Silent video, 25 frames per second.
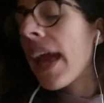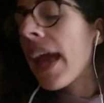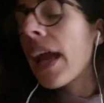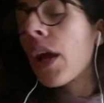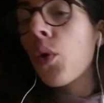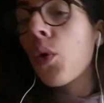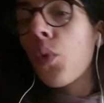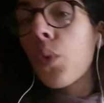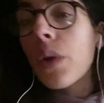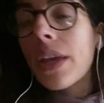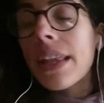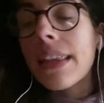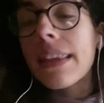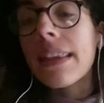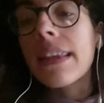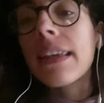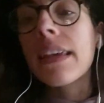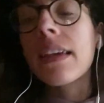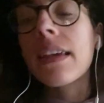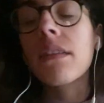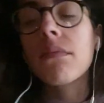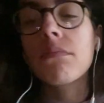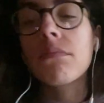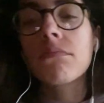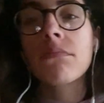e
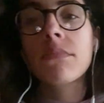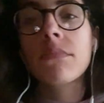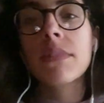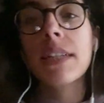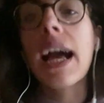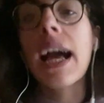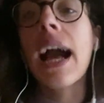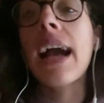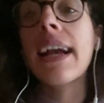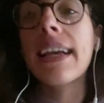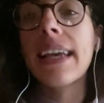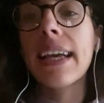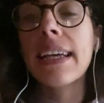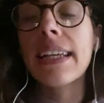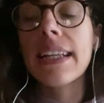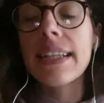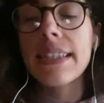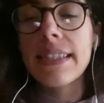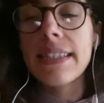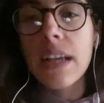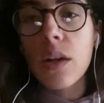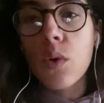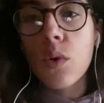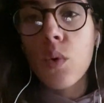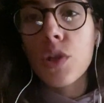quindi mm, anche
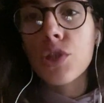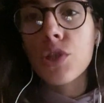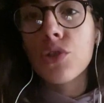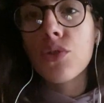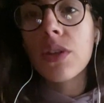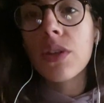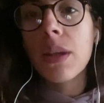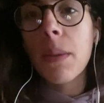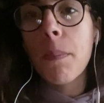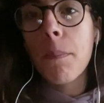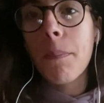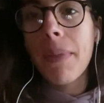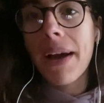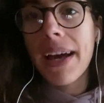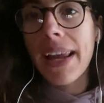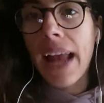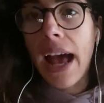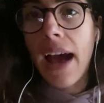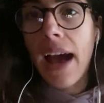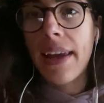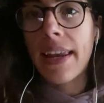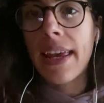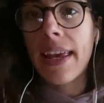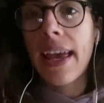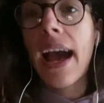grazie a questo di
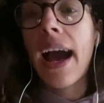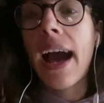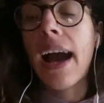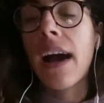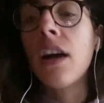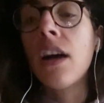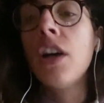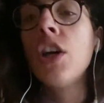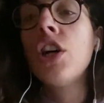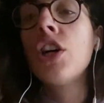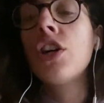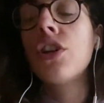imparare a